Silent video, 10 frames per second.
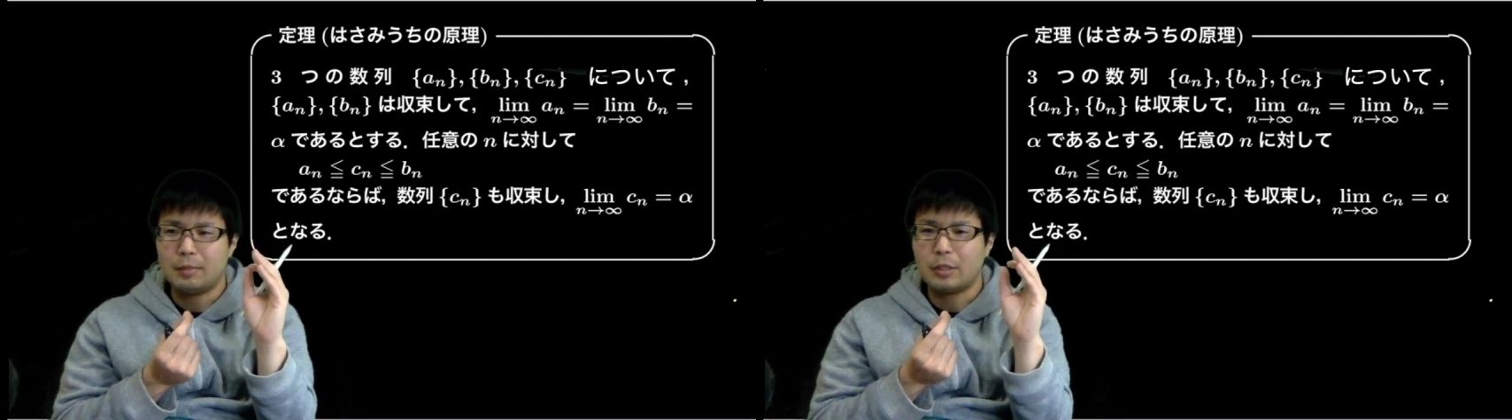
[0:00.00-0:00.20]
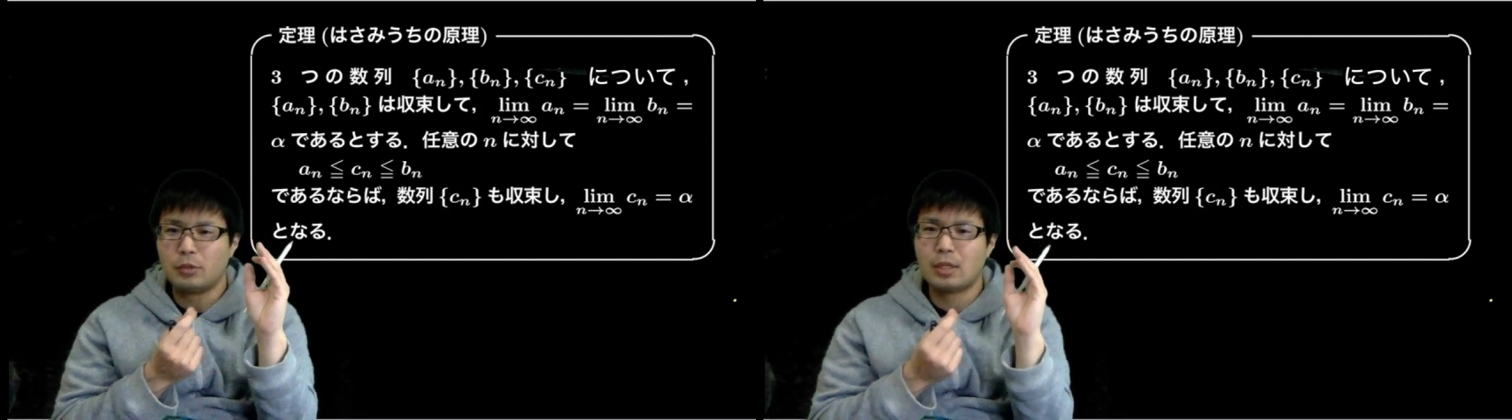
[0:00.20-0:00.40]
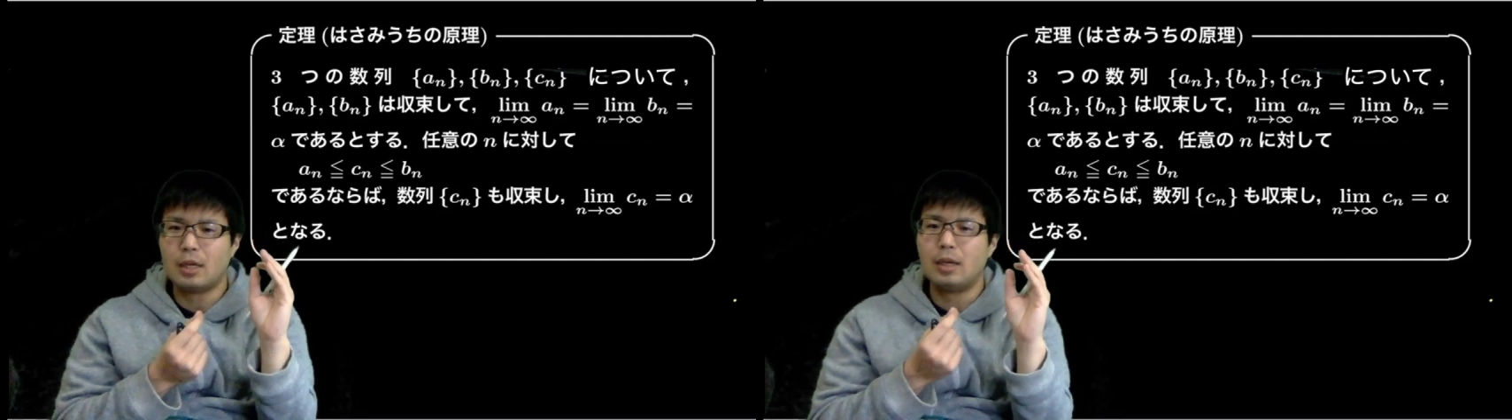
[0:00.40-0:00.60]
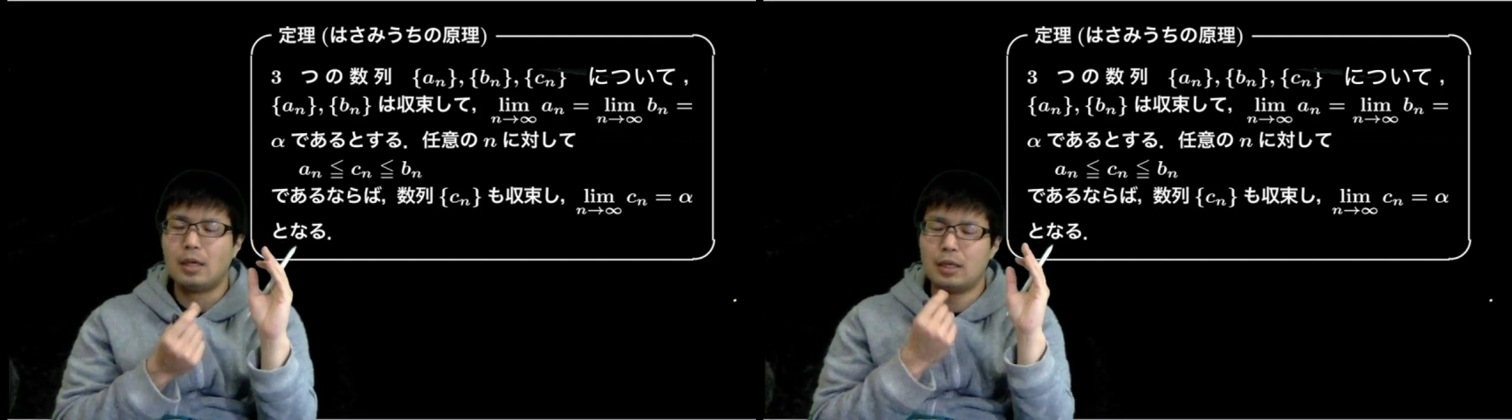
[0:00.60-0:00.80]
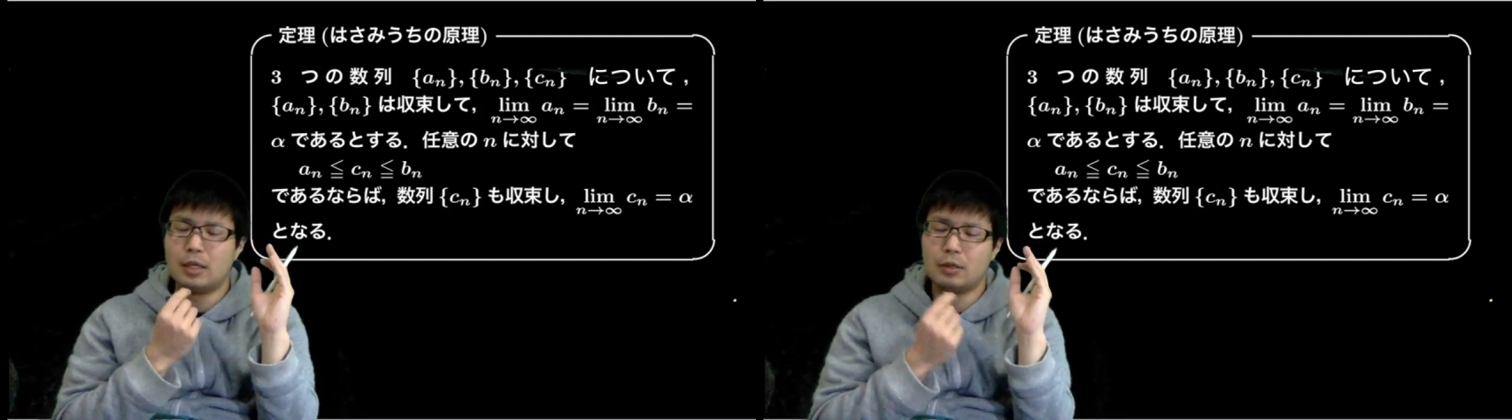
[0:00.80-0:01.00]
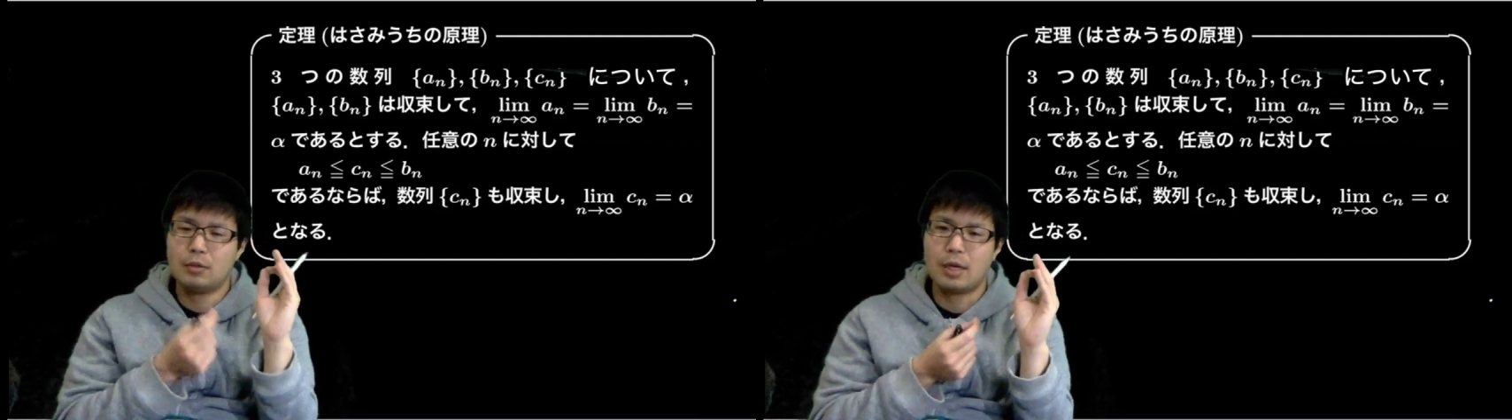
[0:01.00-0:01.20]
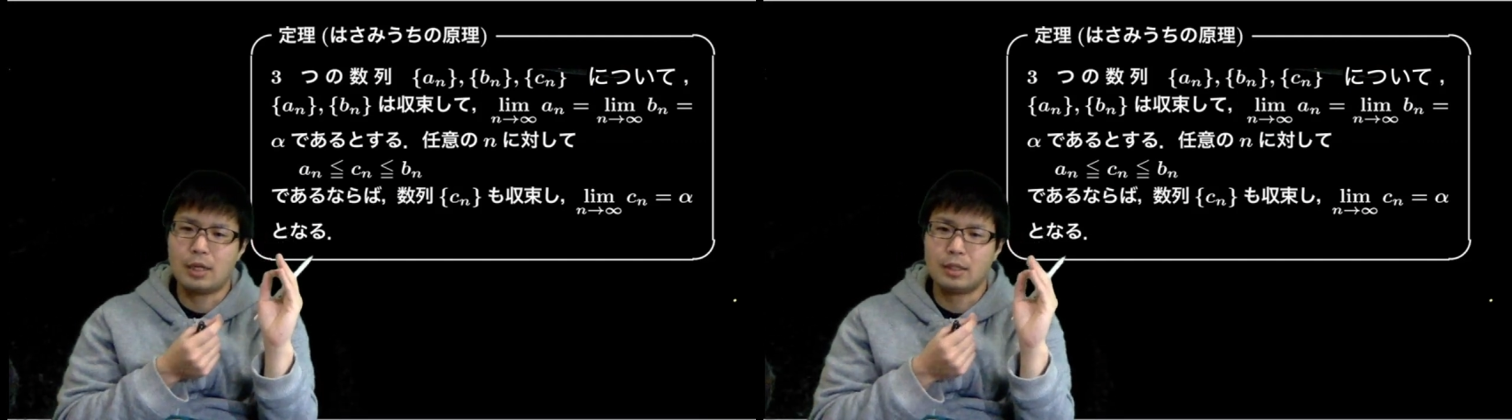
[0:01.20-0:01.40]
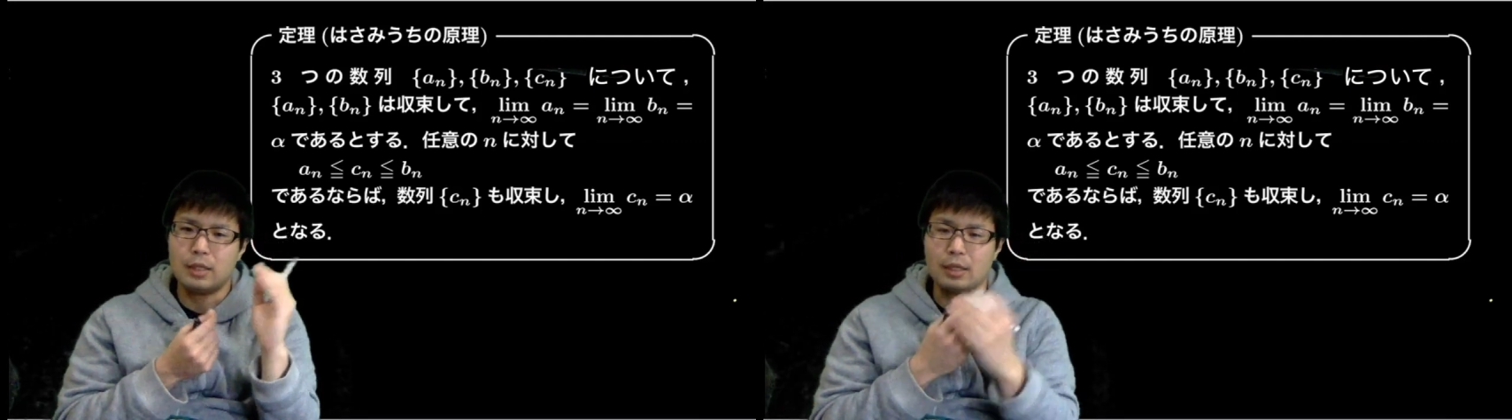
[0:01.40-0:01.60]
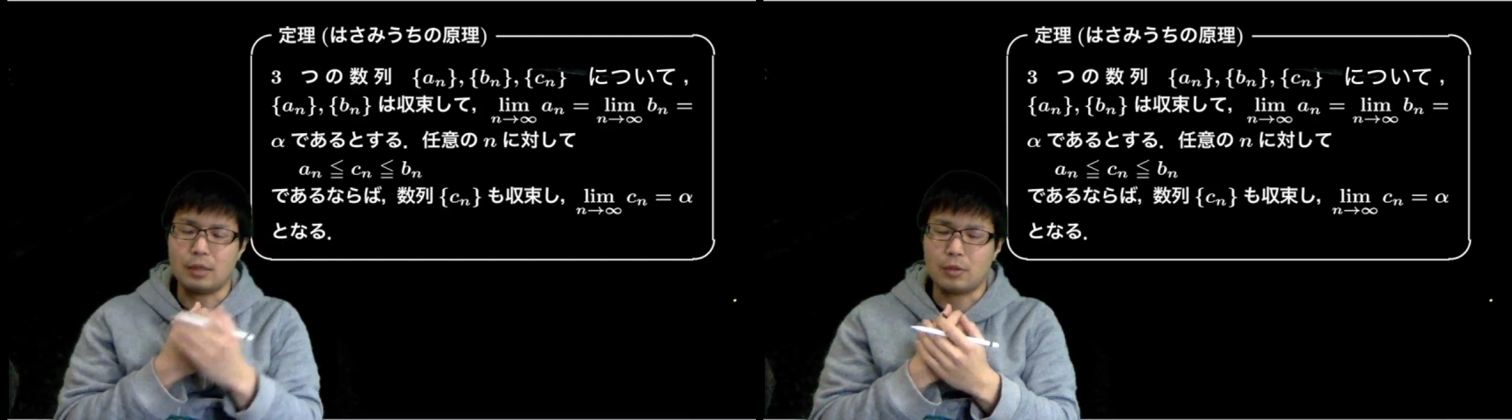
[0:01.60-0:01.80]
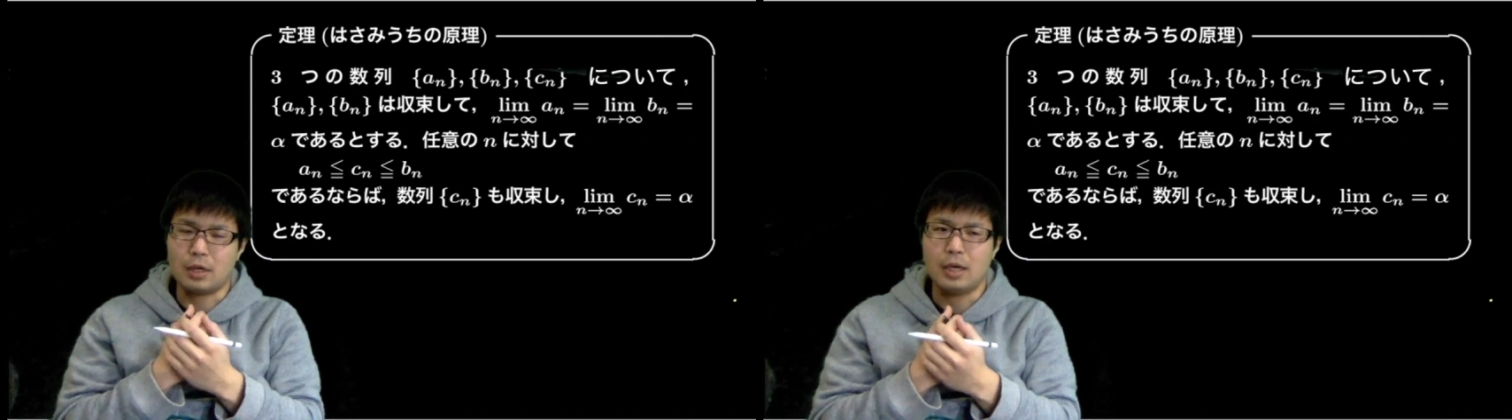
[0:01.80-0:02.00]
まあ、そういった、え理由があったりだ
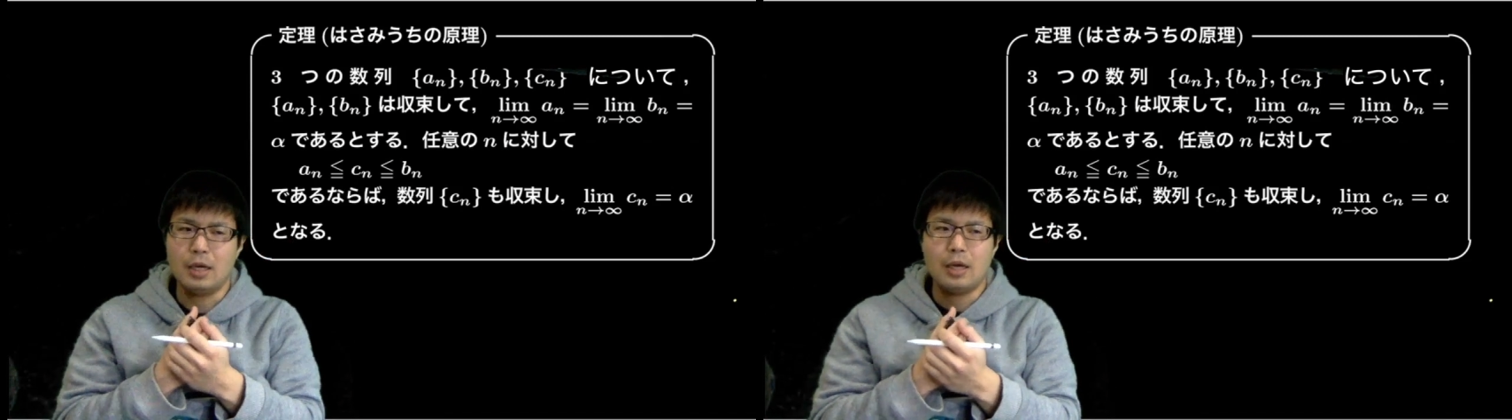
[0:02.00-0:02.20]
とか、